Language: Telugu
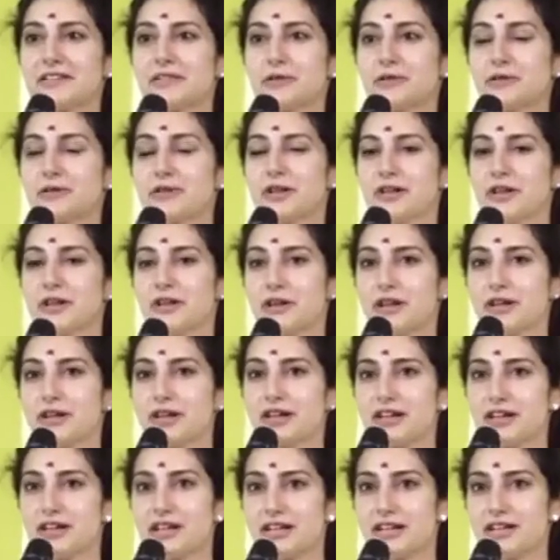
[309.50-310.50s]
నేను
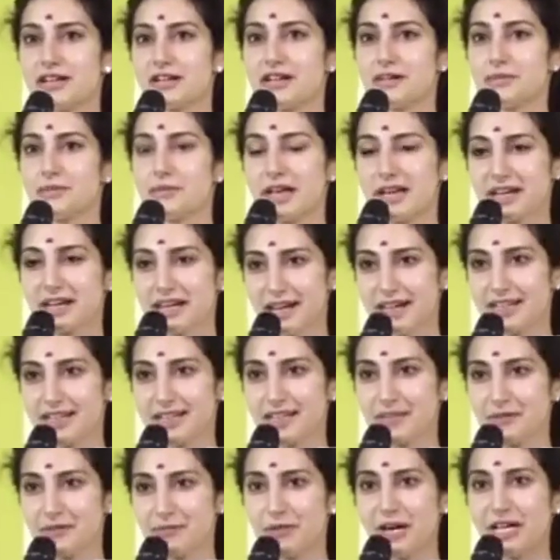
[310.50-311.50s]

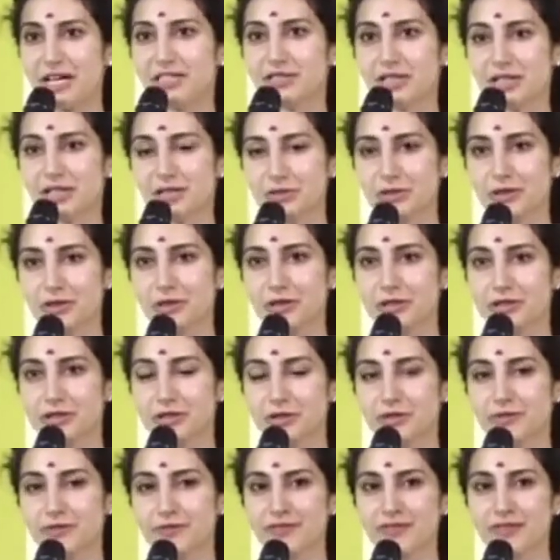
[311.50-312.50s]
అమెరికాకి పై చదువుల
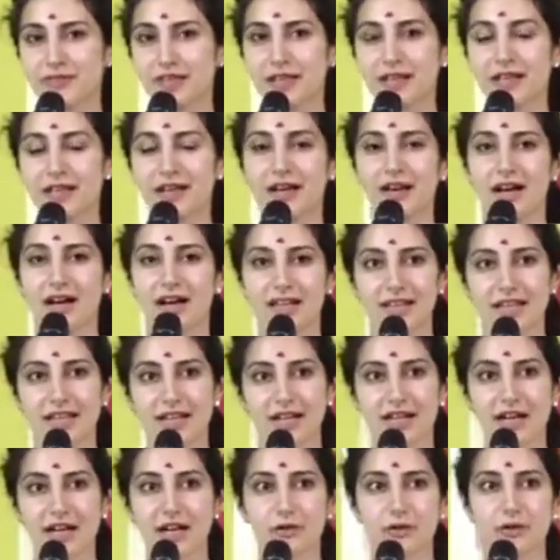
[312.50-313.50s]
కోసం అదే
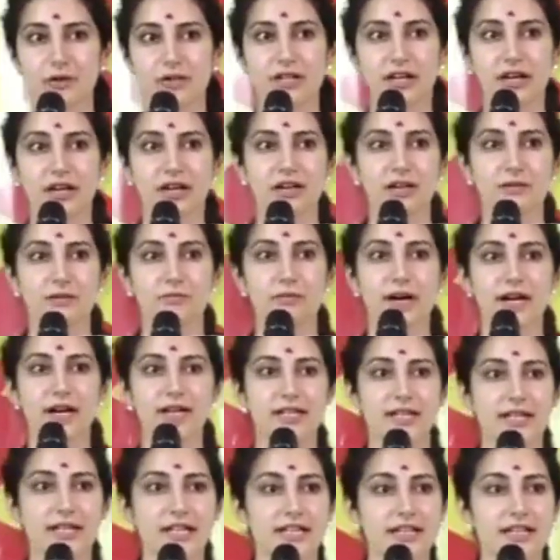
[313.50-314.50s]
కాకుండా
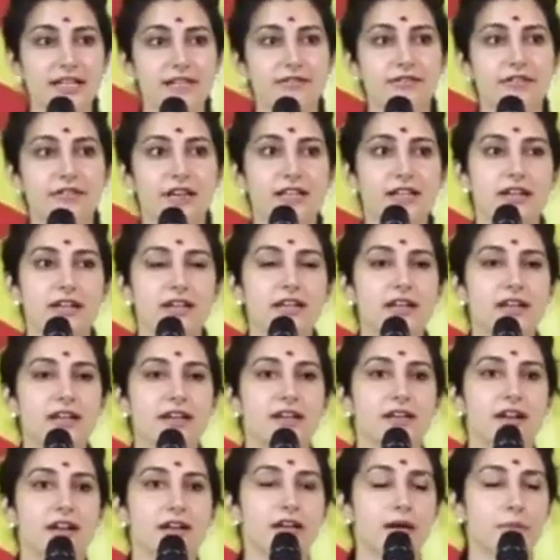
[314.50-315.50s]
బయటకెళ్ళి వెళ్ళి వేరే
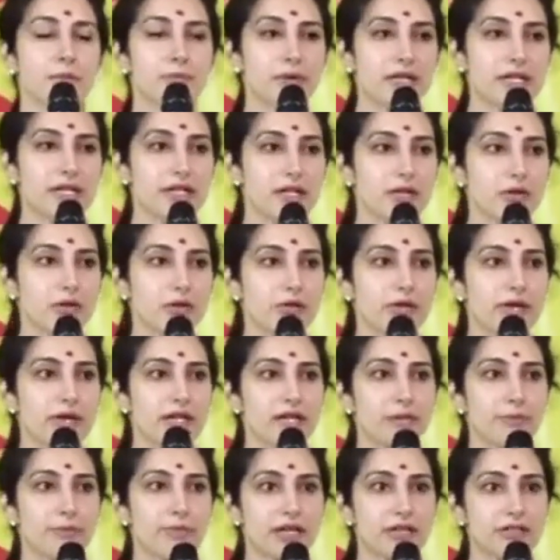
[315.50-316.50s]
కంపెనీలో
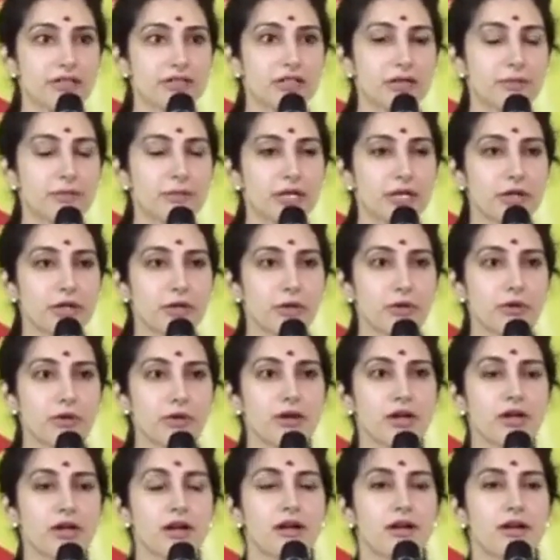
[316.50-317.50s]
వేరే పరిశ్రమల్లో
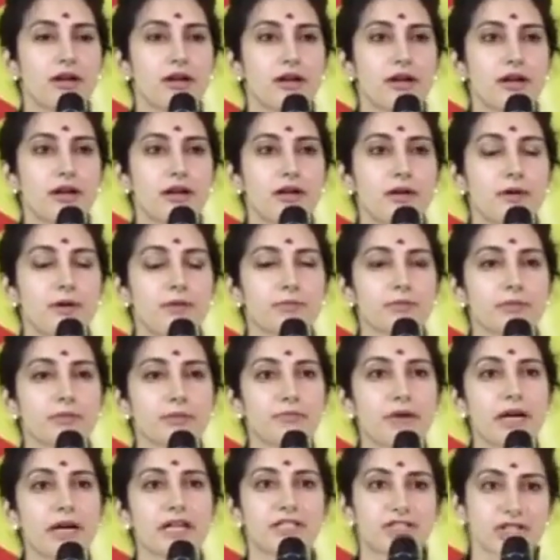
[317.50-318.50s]

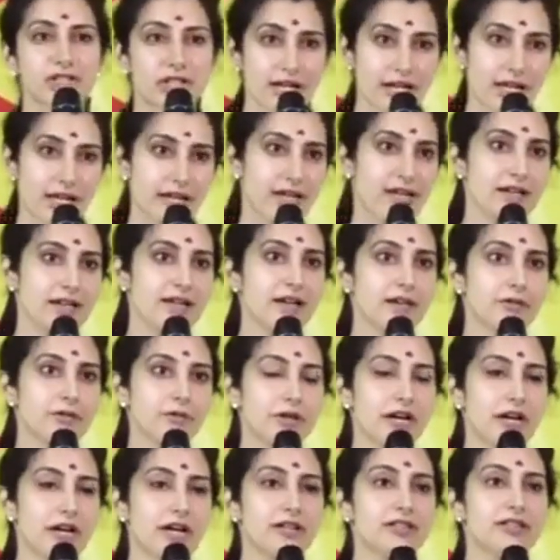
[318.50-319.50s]
పని చేయాలన్నా
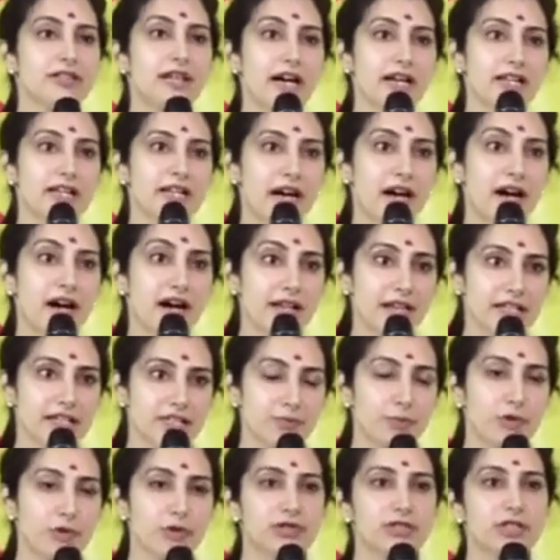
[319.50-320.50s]
కూడా దా ఆ
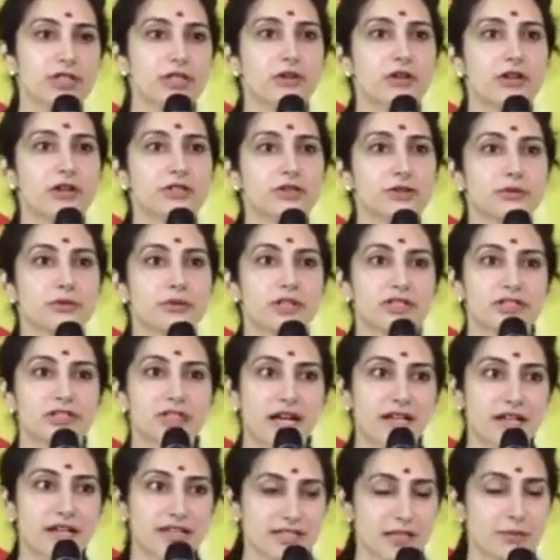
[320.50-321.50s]
ఎక్స్పోజర్ కోసం కూడా
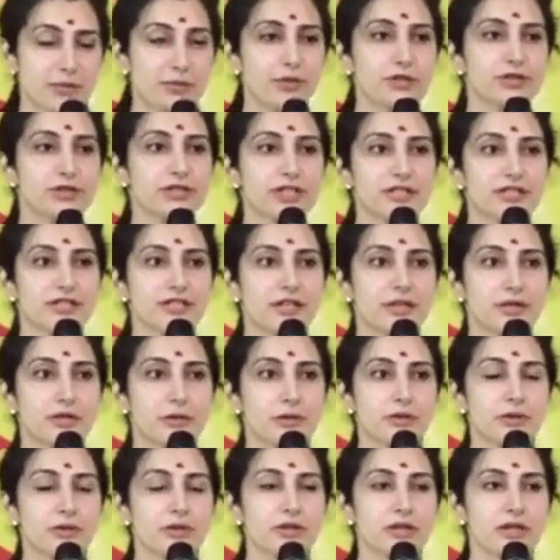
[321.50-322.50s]
చాలా సపోర్ట్
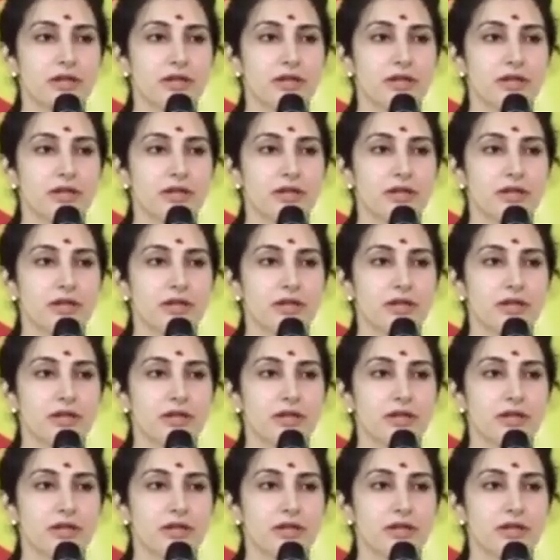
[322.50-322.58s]
చేశారు